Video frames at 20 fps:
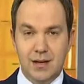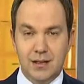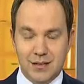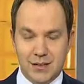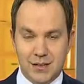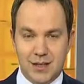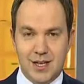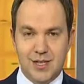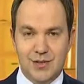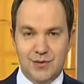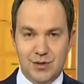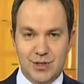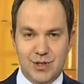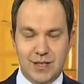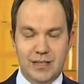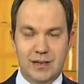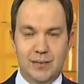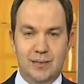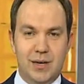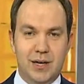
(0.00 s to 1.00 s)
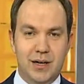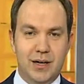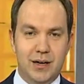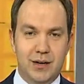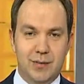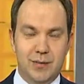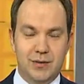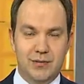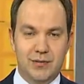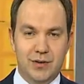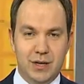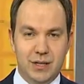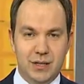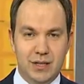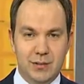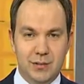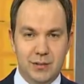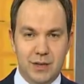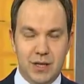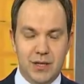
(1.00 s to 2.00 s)
Здравствуйте, это программа «Факты и
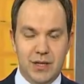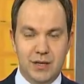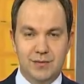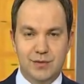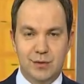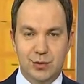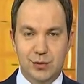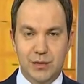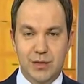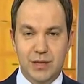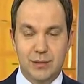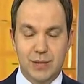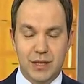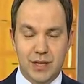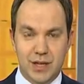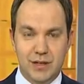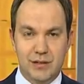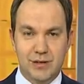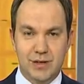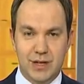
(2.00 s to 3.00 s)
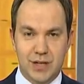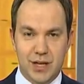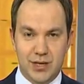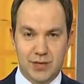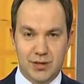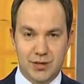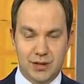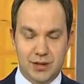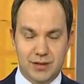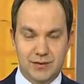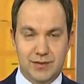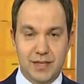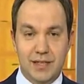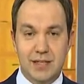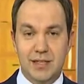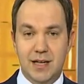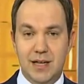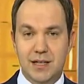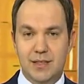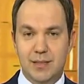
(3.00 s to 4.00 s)
мнения» в студии Михаил Тереченко. В конце
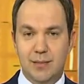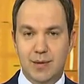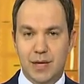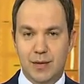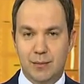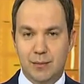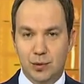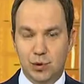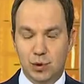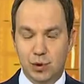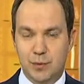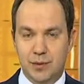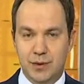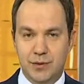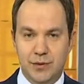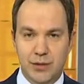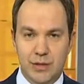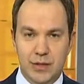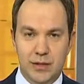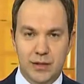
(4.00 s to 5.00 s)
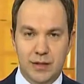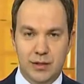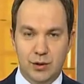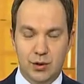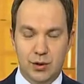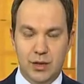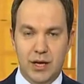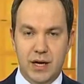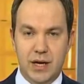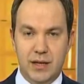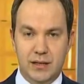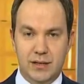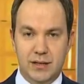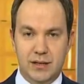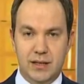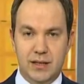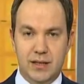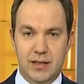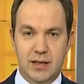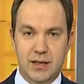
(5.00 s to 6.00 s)
октября будут подведены итоги
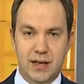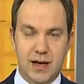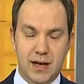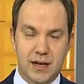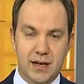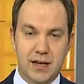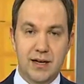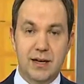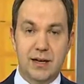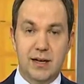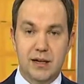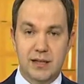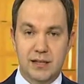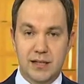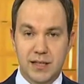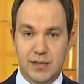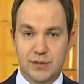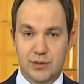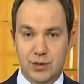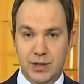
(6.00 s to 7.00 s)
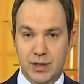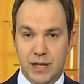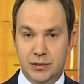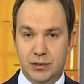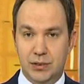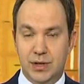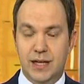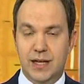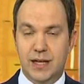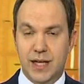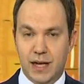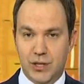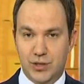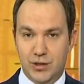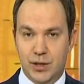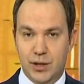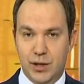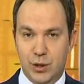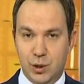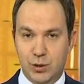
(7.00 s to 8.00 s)
акции «Аллея России», в ходе которой каждый
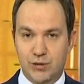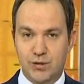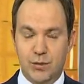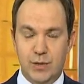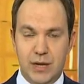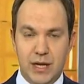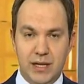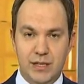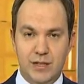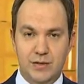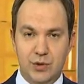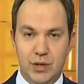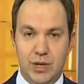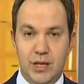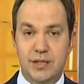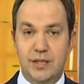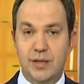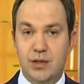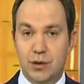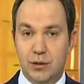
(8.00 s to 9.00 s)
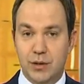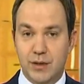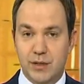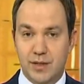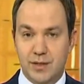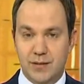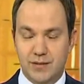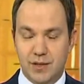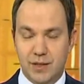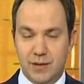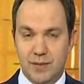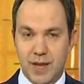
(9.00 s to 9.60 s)
регион выбирает свой зеленый символ.